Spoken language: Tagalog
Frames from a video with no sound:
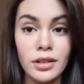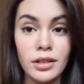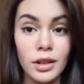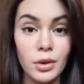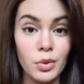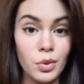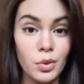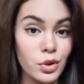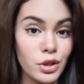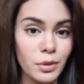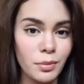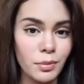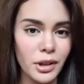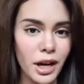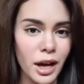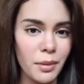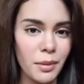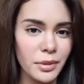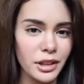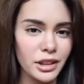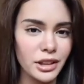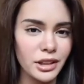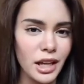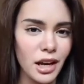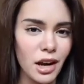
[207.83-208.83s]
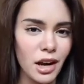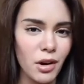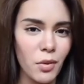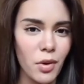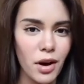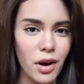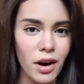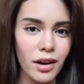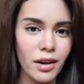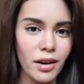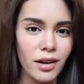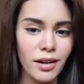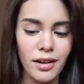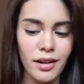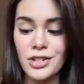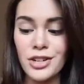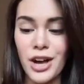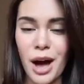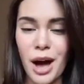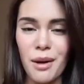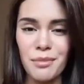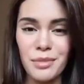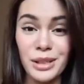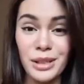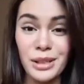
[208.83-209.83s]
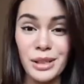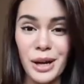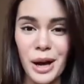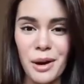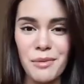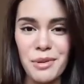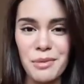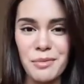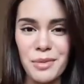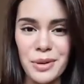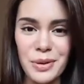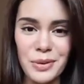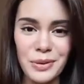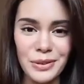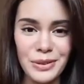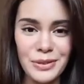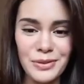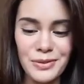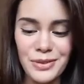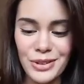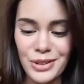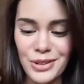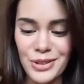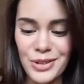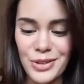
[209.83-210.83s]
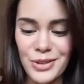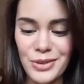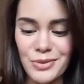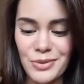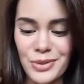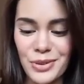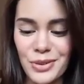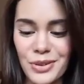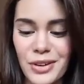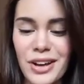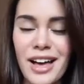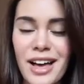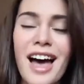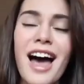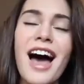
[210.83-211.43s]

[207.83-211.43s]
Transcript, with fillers: Nag-usap na kaming dalawa. Jamming na kami manood ng video mo.